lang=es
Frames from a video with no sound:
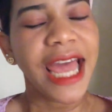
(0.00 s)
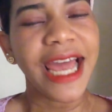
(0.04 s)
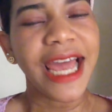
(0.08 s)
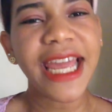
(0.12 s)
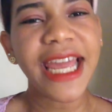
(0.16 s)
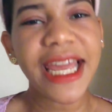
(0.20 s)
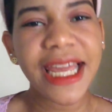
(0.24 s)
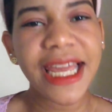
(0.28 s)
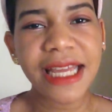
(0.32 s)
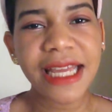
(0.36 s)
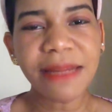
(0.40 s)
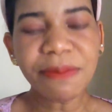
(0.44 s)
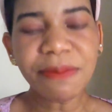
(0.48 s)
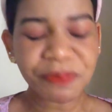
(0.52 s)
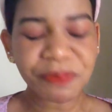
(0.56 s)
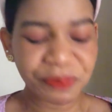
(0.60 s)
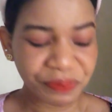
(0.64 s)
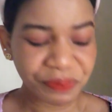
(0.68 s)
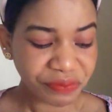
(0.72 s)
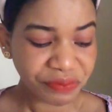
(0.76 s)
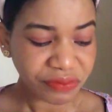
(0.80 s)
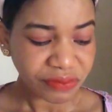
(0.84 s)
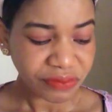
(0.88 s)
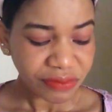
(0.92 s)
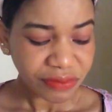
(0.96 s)
y
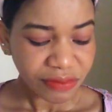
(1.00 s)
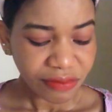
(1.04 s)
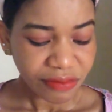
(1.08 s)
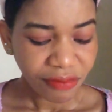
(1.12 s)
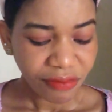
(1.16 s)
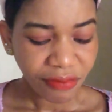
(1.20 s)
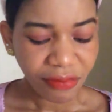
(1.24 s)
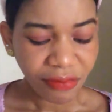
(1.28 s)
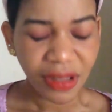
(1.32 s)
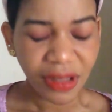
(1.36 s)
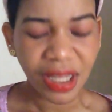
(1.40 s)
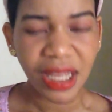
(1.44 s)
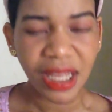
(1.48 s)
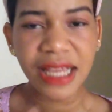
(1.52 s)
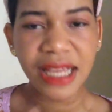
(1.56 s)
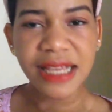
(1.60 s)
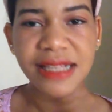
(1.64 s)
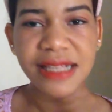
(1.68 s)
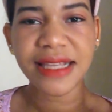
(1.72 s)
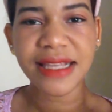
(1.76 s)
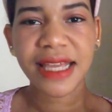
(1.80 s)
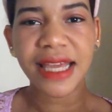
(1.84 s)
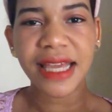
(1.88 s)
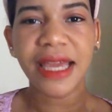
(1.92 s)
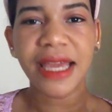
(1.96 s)

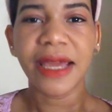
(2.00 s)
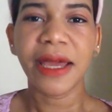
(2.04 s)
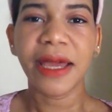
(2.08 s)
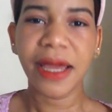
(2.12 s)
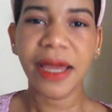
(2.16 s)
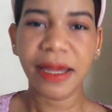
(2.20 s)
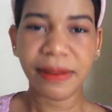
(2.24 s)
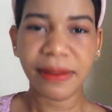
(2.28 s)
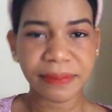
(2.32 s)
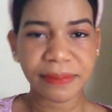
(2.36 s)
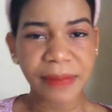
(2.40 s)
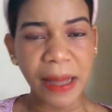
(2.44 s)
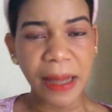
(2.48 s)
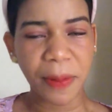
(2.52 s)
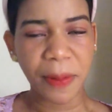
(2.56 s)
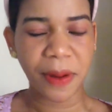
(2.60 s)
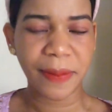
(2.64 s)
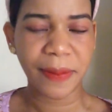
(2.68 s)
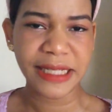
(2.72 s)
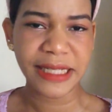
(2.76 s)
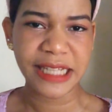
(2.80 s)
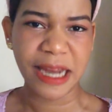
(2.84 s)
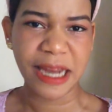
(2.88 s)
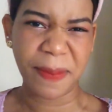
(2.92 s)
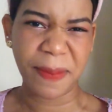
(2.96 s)
quise
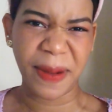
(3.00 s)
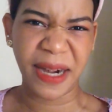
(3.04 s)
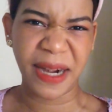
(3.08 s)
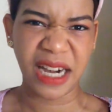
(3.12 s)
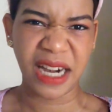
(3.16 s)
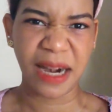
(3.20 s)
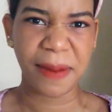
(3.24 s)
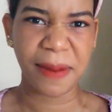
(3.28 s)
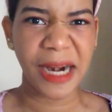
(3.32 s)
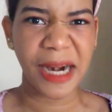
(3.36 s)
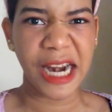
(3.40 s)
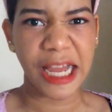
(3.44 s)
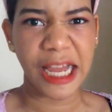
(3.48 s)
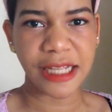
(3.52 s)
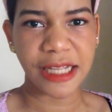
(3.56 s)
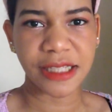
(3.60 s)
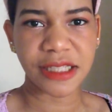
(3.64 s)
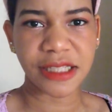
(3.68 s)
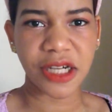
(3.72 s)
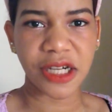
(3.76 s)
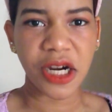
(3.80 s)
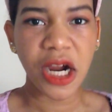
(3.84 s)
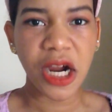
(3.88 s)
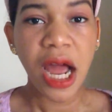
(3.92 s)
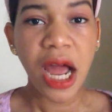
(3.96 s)
aprovechar para grabar la
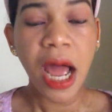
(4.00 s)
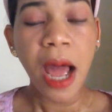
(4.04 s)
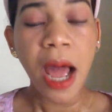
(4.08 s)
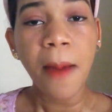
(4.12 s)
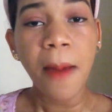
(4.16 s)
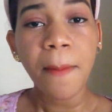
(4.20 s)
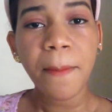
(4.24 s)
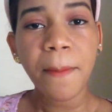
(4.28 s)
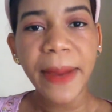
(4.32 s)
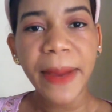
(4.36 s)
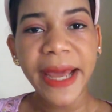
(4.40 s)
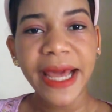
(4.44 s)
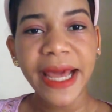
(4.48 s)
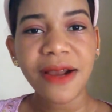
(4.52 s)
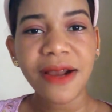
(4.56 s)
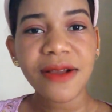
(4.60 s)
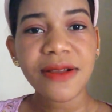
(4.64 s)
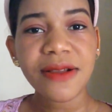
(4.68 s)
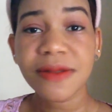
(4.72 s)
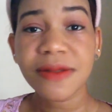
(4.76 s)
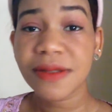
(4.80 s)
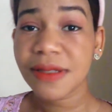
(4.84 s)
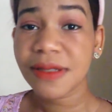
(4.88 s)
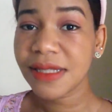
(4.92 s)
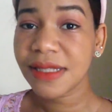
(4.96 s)
intro. Pero
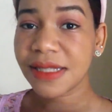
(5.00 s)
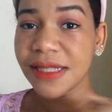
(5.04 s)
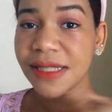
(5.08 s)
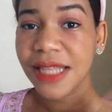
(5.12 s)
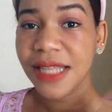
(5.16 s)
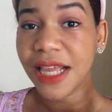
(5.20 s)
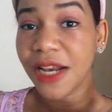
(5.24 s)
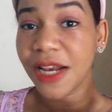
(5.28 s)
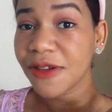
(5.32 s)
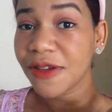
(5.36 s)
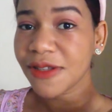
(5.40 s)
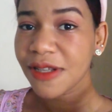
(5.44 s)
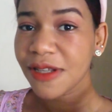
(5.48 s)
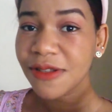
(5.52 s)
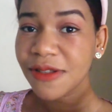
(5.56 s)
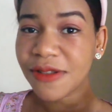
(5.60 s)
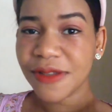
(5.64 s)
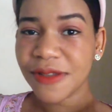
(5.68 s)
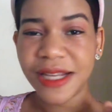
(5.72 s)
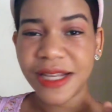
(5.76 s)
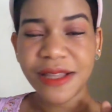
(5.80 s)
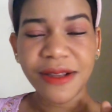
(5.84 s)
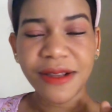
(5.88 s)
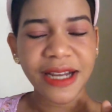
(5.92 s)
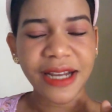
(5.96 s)
si no se han
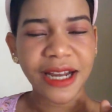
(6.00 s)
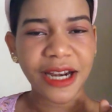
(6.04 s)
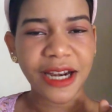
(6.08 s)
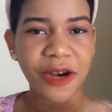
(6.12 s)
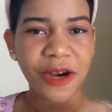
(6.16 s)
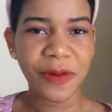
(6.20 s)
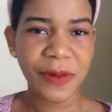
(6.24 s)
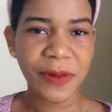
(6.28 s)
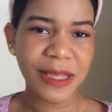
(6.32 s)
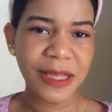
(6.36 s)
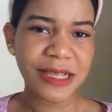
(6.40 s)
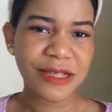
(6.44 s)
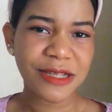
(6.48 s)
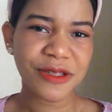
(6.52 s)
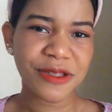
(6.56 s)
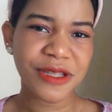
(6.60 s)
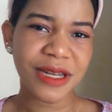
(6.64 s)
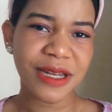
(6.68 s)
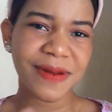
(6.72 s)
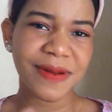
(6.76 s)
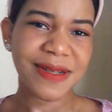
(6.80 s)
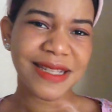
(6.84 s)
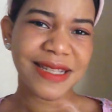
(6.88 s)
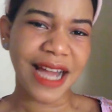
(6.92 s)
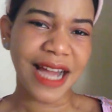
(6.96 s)
suscrito al canal, no olviden
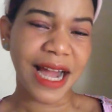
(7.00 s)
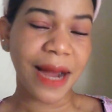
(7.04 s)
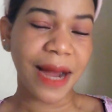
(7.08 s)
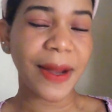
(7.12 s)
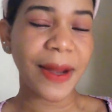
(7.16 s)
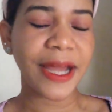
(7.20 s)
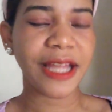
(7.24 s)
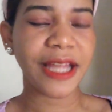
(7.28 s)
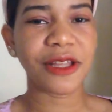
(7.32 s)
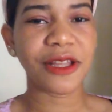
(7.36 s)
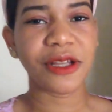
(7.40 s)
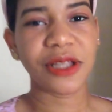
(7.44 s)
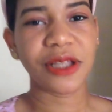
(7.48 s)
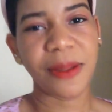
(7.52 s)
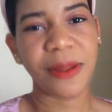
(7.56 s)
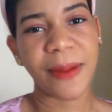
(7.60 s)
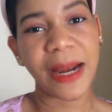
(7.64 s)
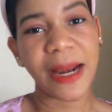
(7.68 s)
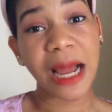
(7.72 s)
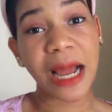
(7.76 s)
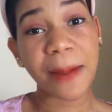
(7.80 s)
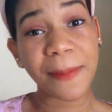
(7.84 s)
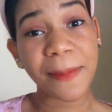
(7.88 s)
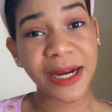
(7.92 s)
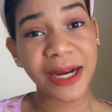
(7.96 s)
suscribirse acá y activar la
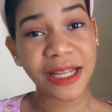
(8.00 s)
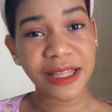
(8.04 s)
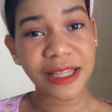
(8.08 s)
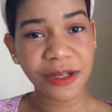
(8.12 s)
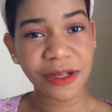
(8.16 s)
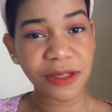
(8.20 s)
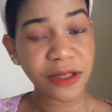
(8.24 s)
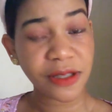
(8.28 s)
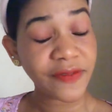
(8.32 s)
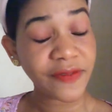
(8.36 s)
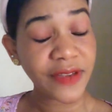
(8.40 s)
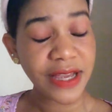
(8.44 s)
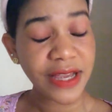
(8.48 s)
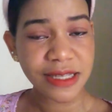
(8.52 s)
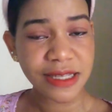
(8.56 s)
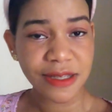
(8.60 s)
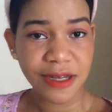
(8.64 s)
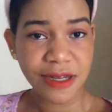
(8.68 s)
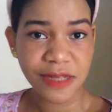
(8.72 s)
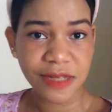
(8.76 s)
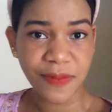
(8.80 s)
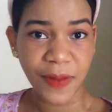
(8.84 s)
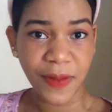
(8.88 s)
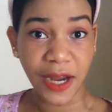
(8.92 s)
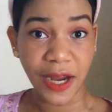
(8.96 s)
campanita de
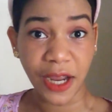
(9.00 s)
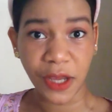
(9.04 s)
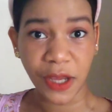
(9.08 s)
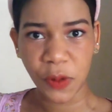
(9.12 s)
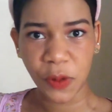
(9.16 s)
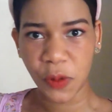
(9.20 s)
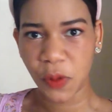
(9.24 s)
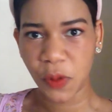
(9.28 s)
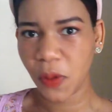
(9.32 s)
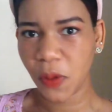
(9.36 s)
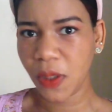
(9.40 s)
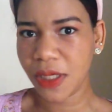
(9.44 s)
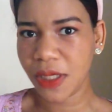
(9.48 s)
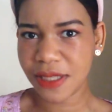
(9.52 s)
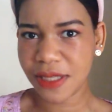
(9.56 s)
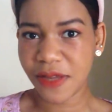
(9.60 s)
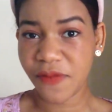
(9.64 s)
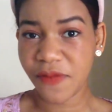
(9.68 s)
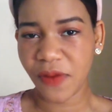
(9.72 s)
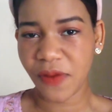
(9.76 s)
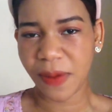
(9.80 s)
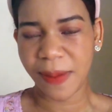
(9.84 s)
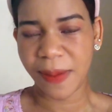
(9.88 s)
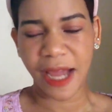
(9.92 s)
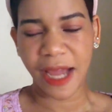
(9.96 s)
notificaciones para que YouTube les
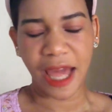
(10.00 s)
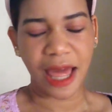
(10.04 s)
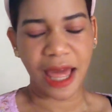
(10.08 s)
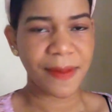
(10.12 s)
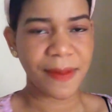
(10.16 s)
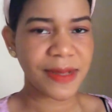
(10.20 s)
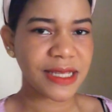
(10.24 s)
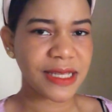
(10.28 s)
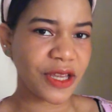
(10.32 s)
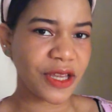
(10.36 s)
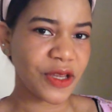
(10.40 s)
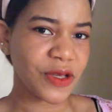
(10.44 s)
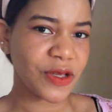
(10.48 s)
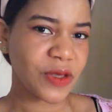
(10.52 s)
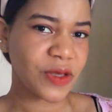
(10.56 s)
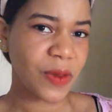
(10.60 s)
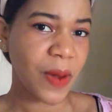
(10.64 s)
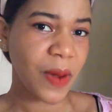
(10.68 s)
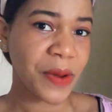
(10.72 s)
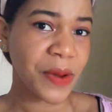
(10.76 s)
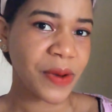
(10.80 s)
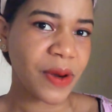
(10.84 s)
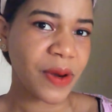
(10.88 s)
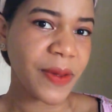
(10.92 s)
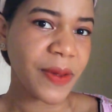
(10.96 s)
informe cada vez que yo suba
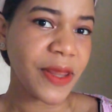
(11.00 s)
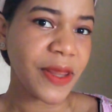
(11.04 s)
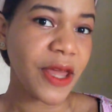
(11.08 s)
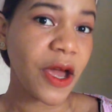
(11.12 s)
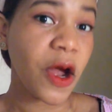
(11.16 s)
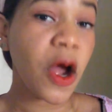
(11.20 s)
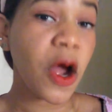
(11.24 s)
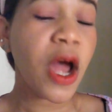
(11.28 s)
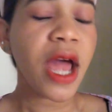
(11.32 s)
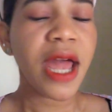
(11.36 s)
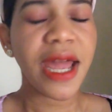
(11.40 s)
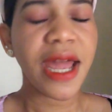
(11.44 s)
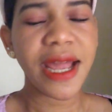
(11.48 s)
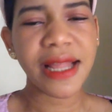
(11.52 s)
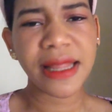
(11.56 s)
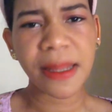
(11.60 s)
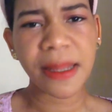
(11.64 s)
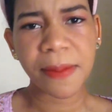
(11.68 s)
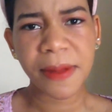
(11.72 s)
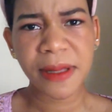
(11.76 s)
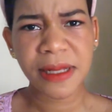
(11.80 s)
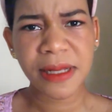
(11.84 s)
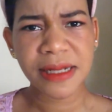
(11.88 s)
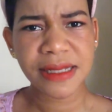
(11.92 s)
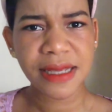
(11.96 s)
un nuevo video y
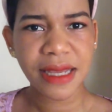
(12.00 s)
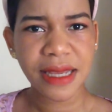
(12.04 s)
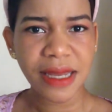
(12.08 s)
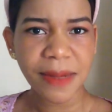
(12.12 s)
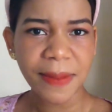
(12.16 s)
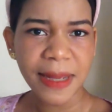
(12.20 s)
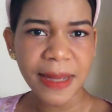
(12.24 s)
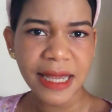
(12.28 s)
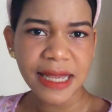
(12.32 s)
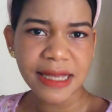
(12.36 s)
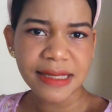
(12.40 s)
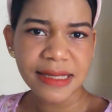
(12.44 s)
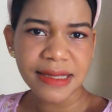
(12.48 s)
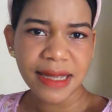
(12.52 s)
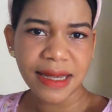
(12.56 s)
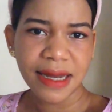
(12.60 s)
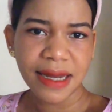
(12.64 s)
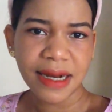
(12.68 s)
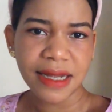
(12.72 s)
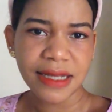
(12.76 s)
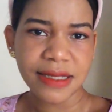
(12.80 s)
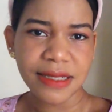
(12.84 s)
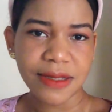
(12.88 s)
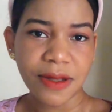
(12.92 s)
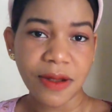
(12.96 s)
también de seguirme en Instagram
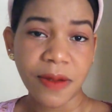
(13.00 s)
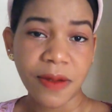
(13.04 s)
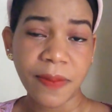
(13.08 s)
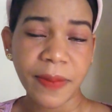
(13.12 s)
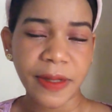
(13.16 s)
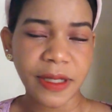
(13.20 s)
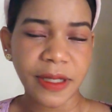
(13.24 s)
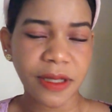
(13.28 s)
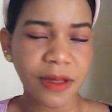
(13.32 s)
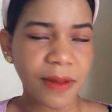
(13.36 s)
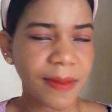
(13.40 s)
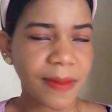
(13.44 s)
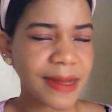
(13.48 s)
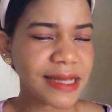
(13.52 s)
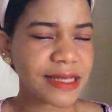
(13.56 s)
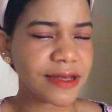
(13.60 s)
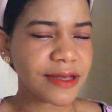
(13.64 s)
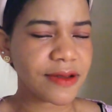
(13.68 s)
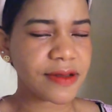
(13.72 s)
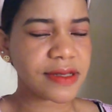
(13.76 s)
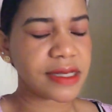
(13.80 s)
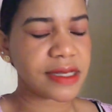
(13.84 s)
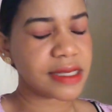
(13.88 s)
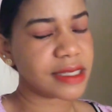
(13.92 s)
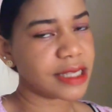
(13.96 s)
que estoy compartiendo más
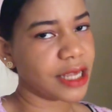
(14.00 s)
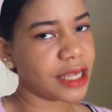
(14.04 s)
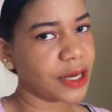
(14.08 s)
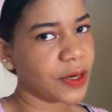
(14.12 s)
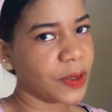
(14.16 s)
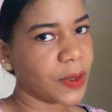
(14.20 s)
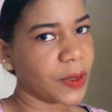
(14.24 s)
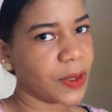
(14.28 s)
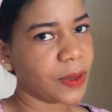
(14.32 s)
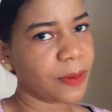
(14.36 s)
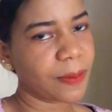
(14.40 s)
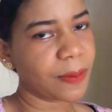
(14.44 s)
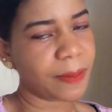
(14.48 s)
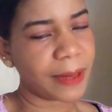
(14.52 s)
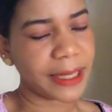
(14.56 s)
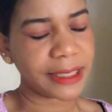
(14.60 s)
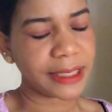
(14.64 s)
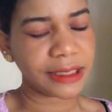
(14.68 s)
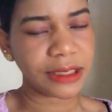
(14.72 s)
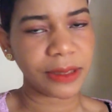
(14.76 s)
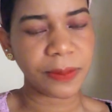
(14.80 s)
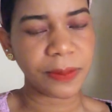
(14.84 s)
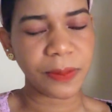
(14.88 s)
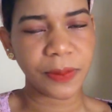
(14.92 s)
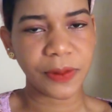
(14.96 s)
cosas que no
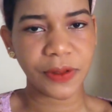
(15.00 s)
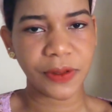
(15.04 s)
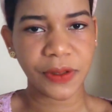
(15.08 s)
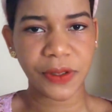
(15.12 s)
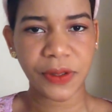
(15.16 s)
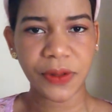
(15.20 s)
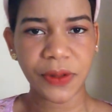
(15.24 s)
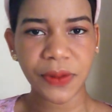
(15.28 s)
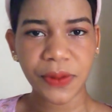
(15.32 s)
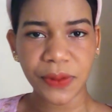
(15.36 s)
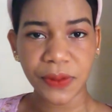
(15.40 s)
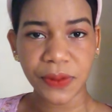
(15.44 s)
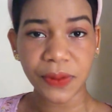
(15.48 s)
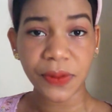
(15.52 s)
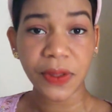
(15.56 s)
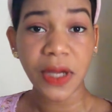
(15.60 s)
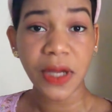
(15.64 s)
comparto por YouTube.